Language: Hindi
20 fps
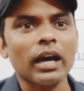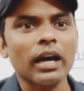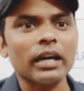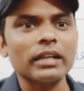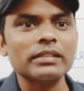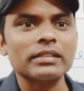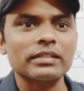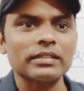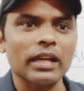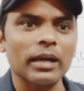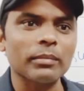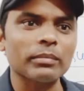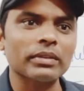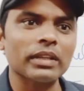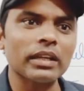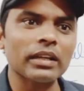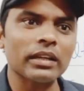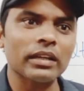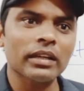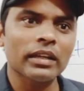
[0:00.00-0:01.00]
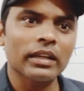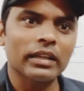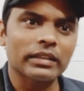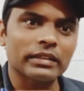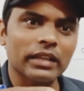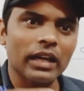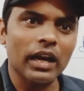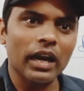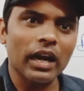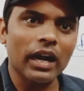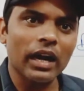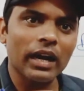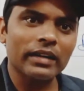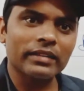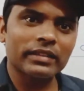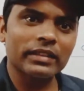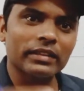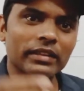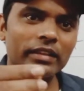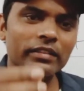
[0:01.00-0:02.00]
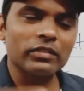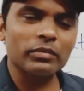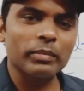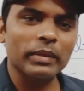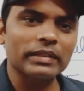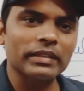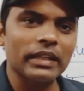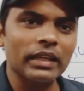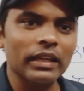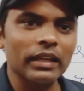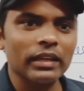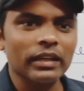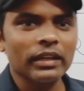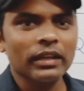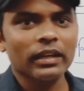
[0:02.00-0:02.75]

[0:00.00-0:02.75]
आज शाम तक या आठ से दस बजे